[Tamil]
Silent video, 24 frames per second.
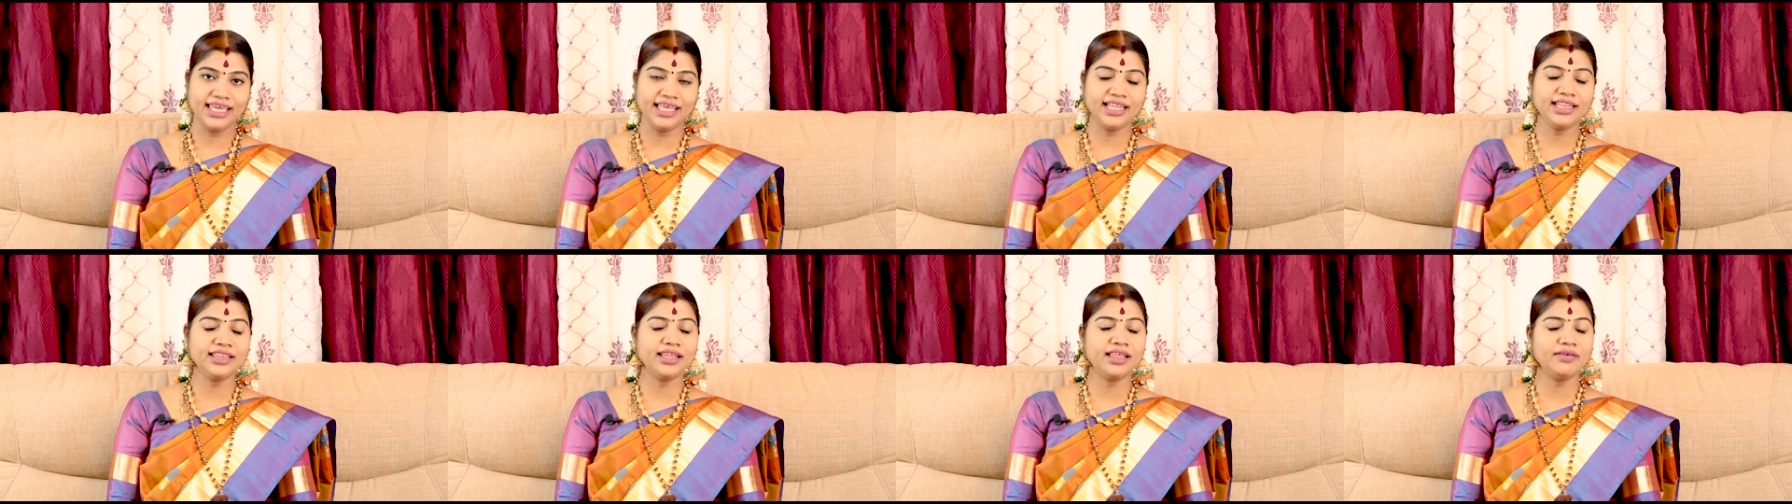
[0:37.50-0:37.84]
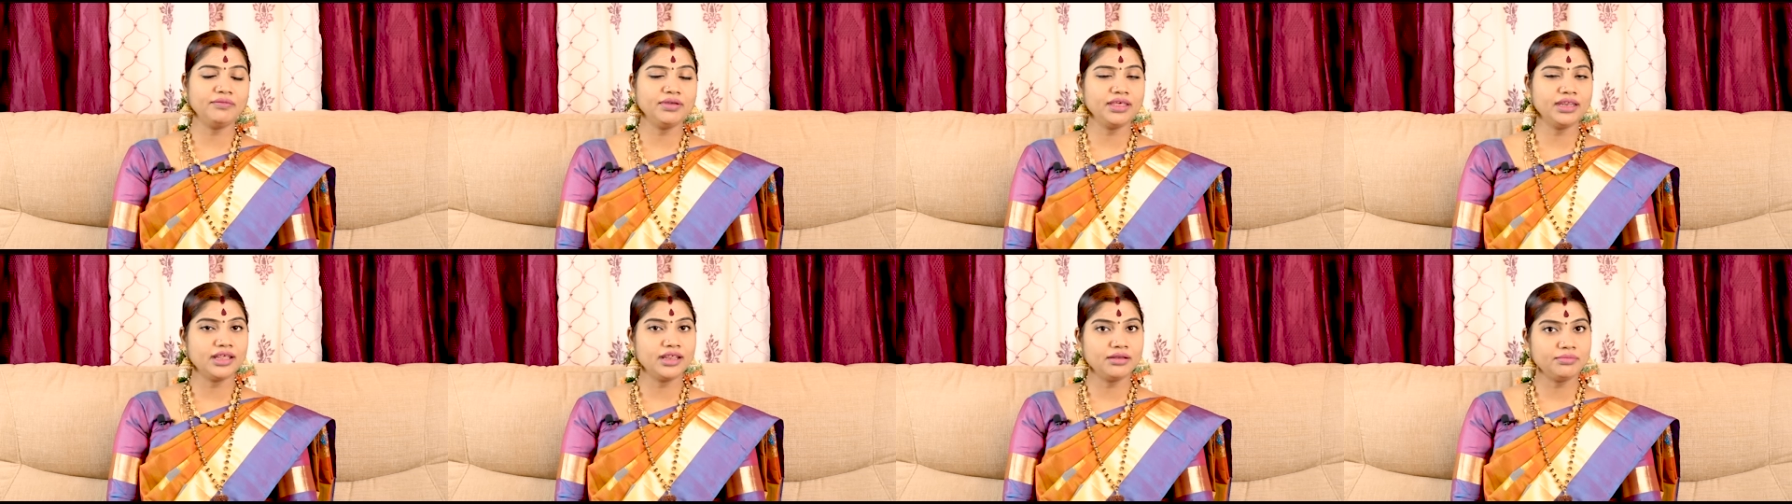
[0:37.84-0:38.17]
இந்த
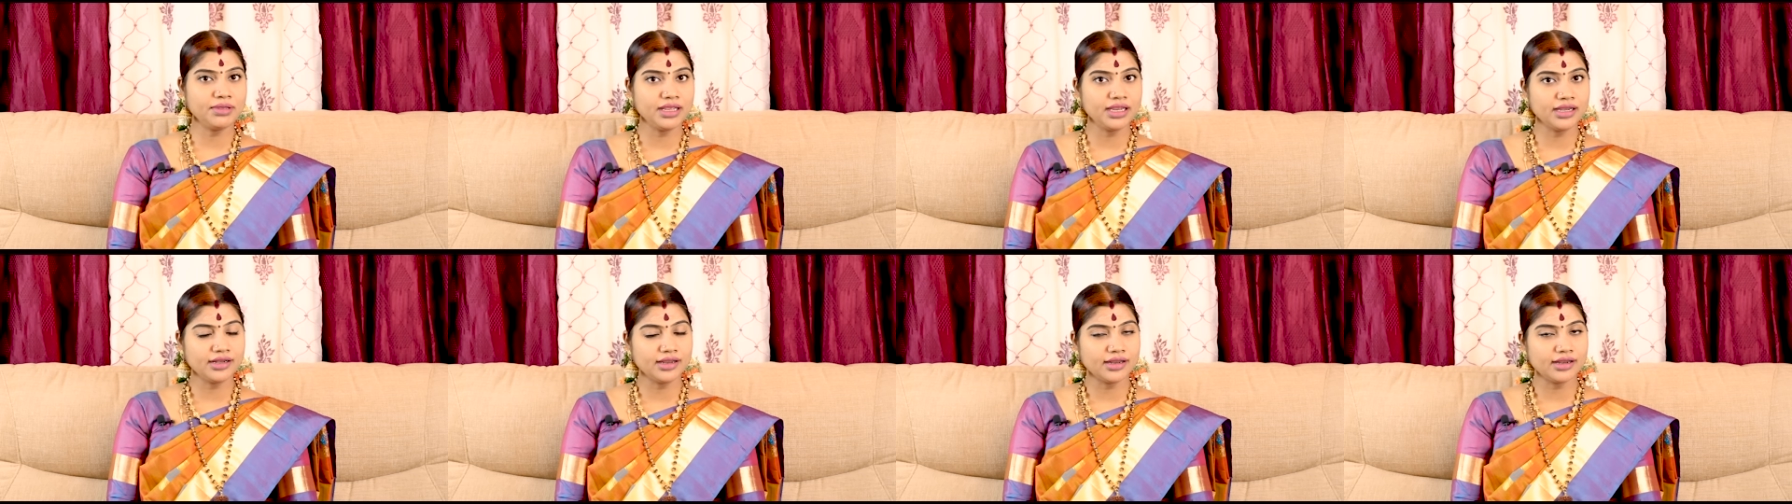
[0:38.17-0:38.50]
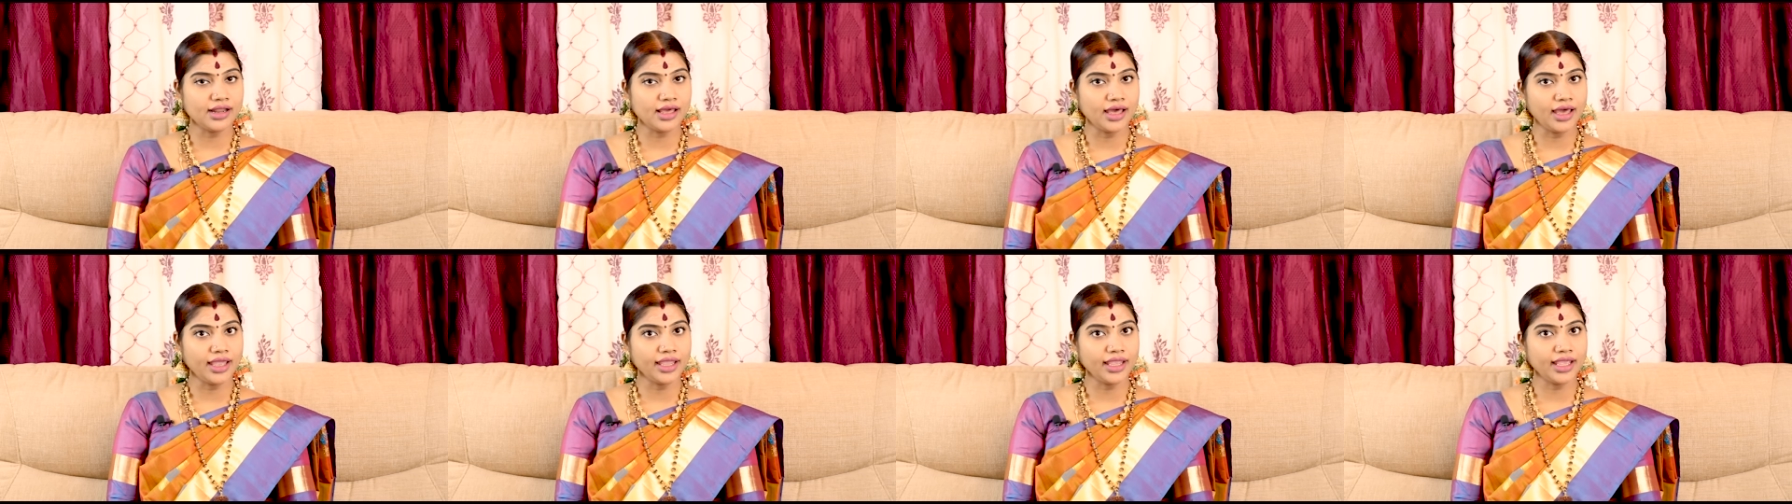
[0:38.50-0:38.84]
விரன்மீண்ட
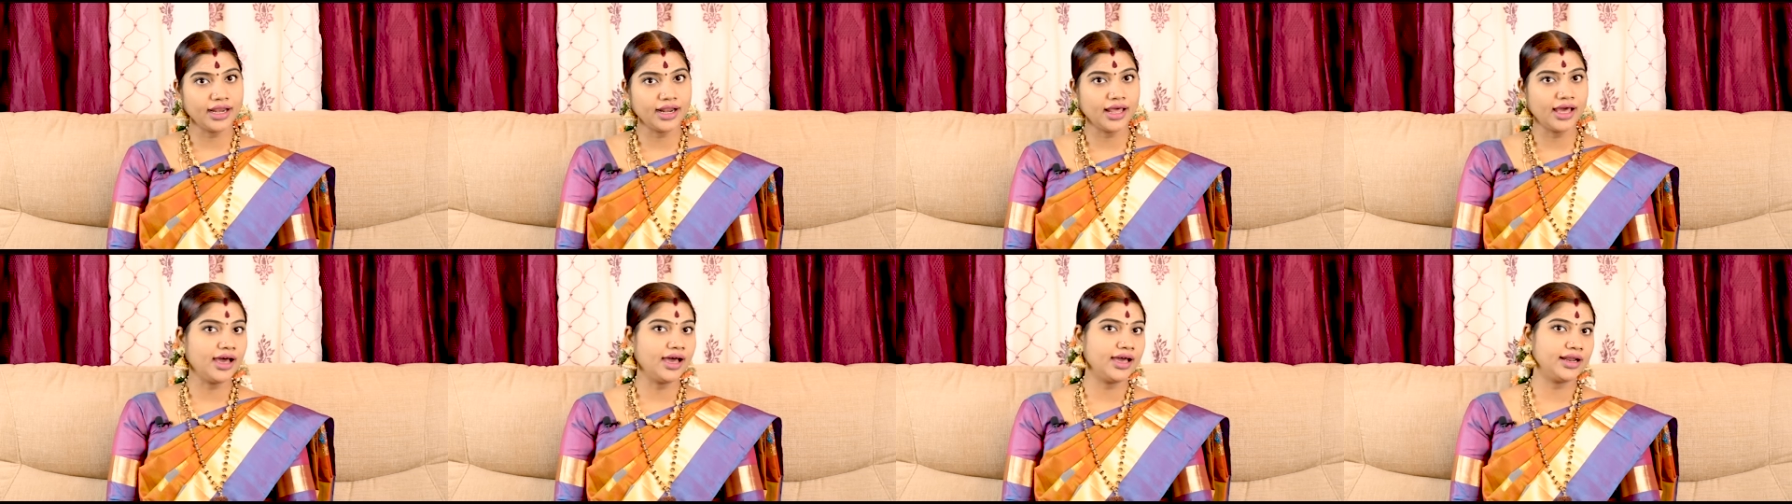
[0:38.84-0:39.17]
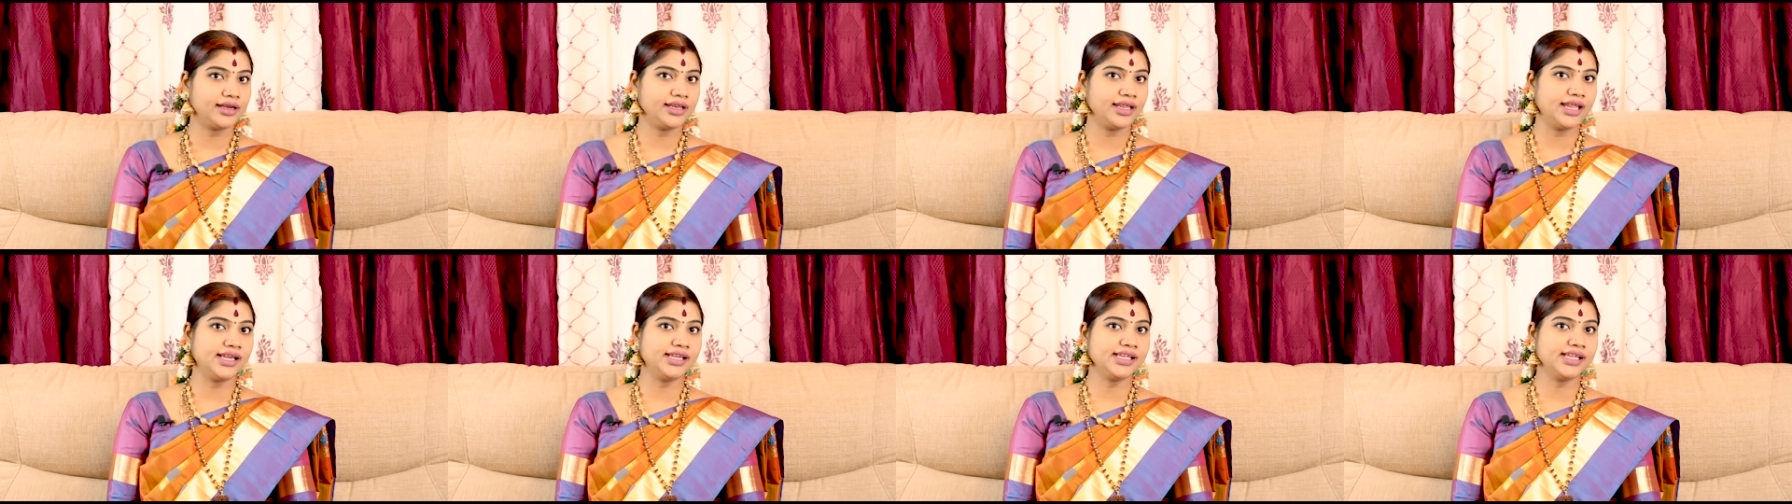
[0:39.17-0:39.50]

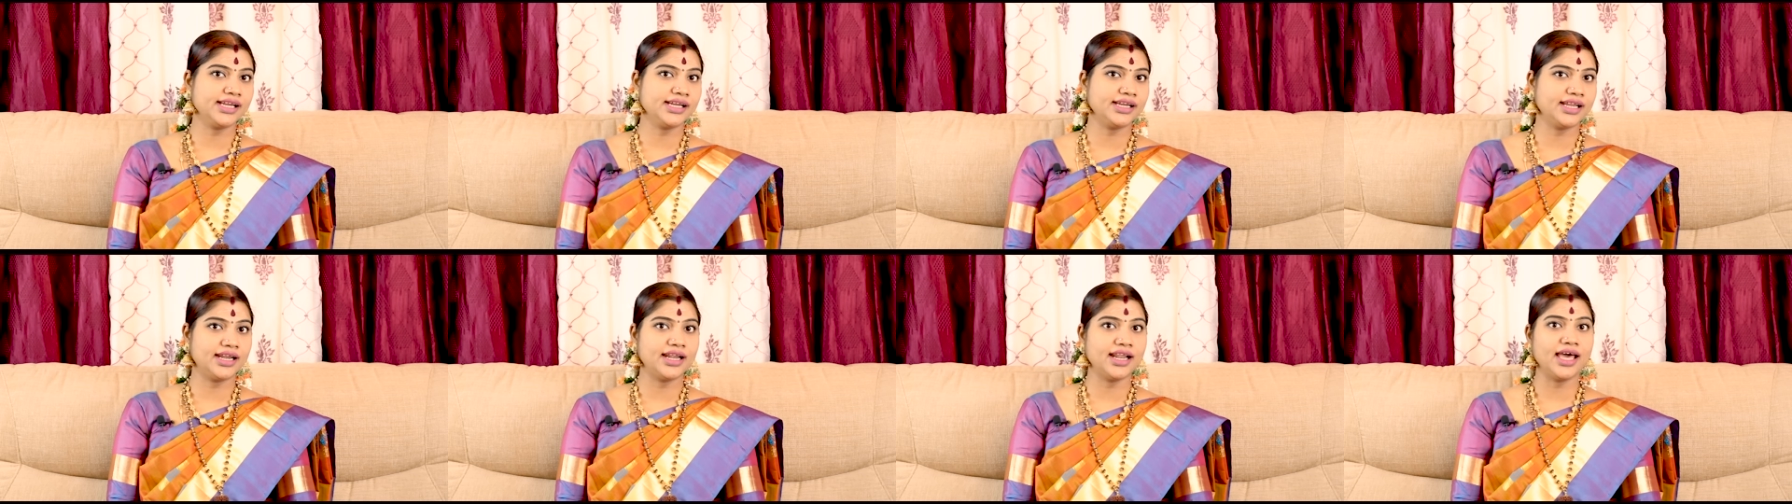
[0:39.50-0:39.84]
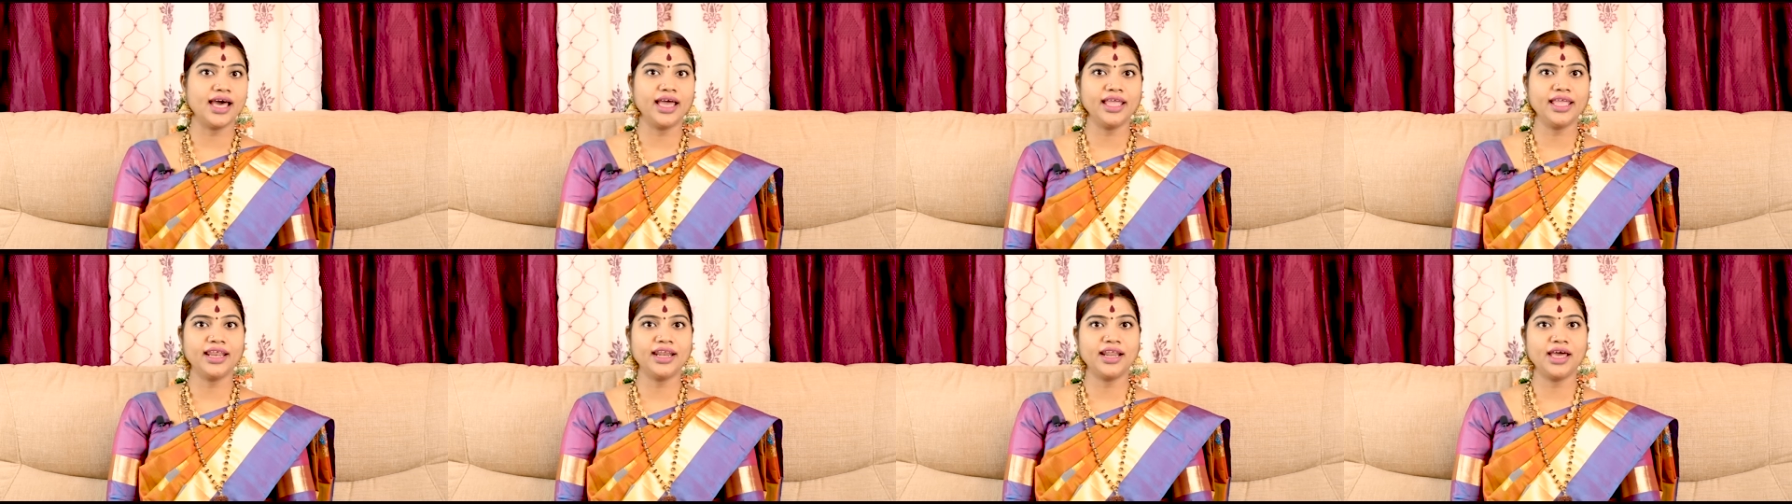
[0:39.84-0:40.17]
நாயனார் என்கின்ற
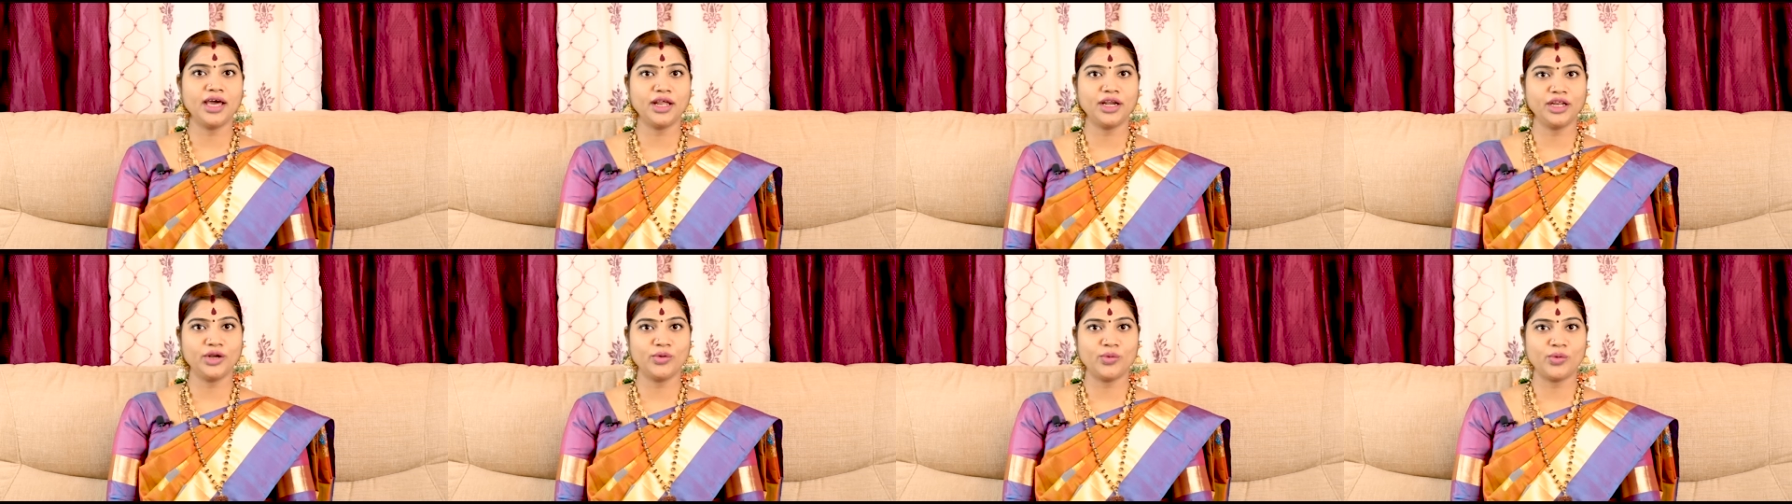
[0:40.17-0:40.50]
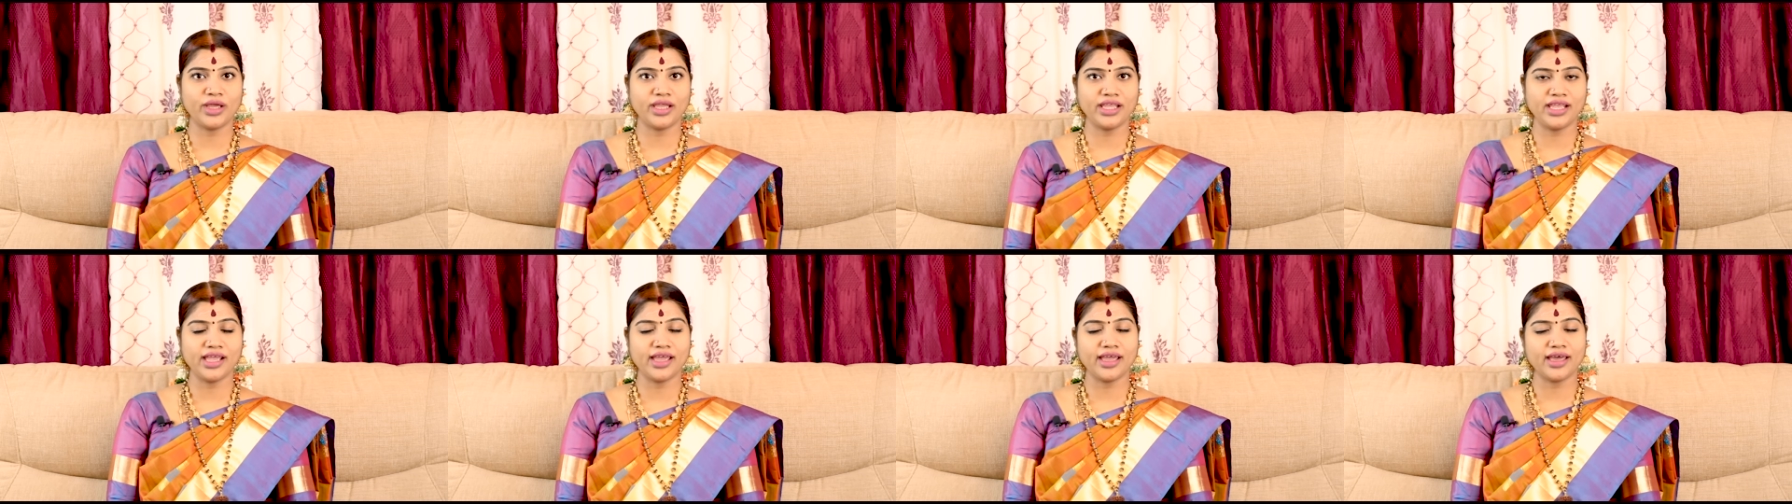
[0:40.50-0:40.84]

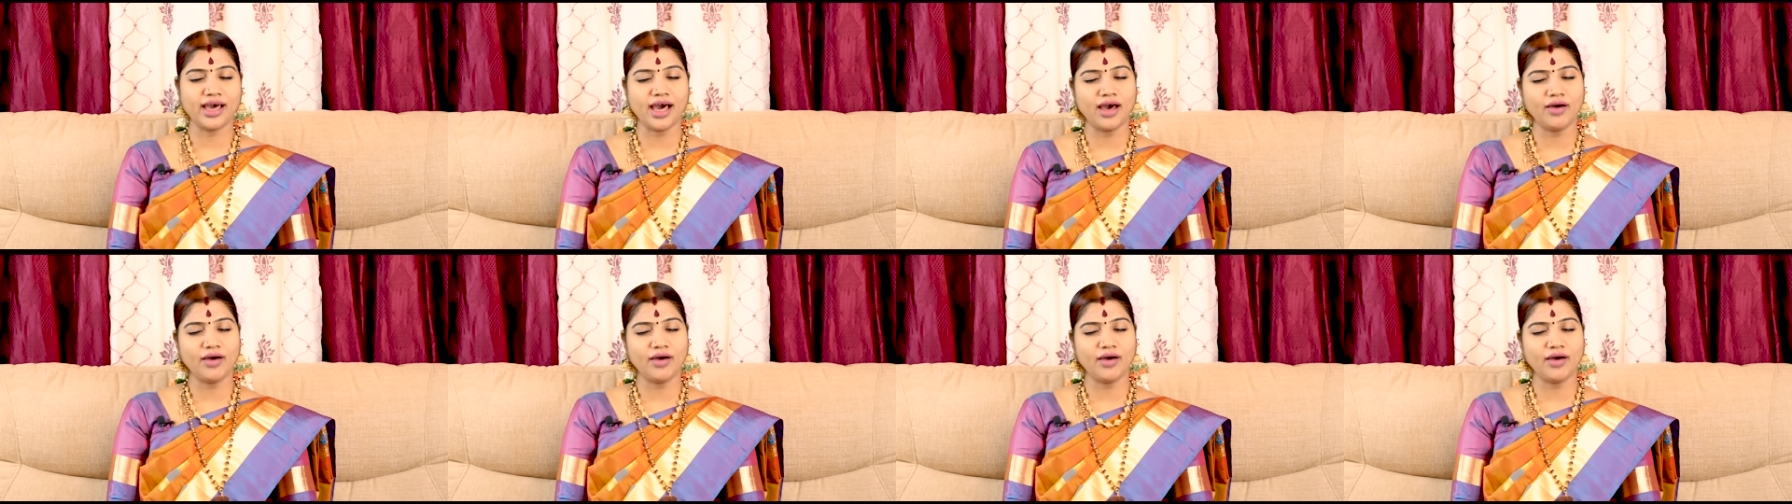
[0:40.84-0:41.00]
நாயனாரினுடைய